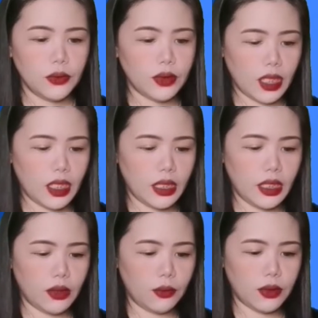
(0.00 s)
Yung
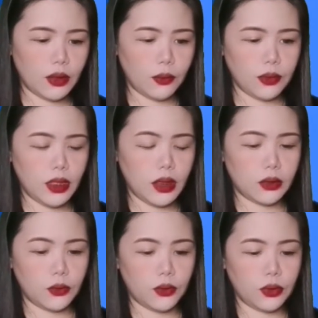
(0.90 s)
nakalagay raw na code
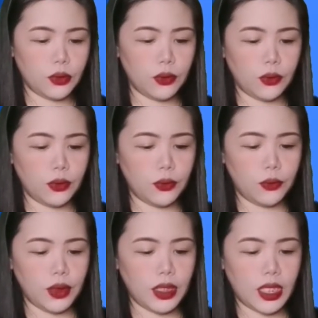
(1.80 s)
dito, ito daw
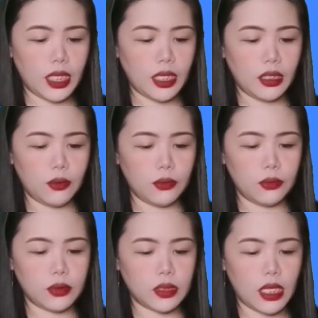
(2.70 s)
yung ilalagay ko
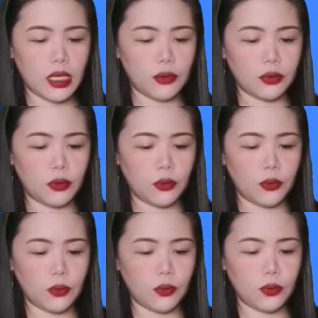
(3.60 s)
dun sa account
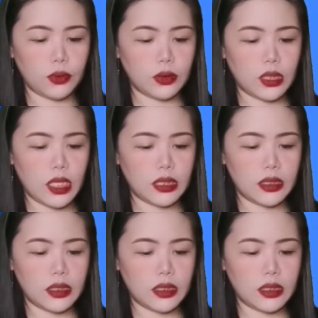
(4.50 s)
ko, sa